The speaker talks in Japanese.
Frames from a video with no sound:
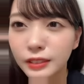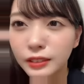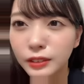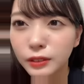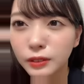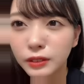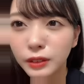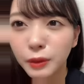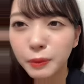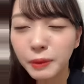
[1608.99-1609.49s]

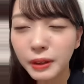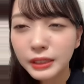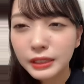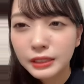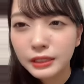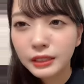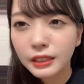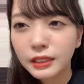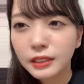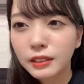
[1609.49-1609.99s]
そうでも間
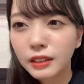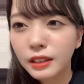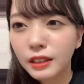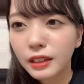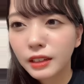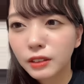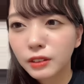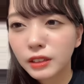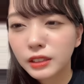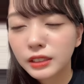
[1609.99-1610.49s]
違えたら
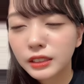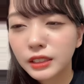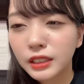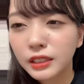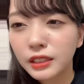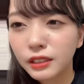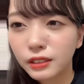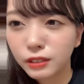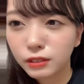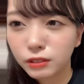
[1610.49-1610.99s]
ない確か
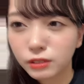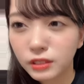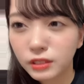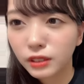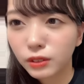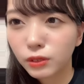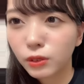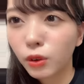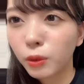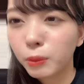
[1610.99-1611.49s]
似てるよ
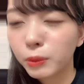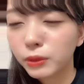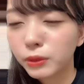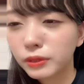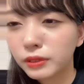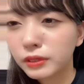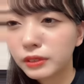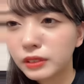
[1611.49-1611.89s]
ねと思う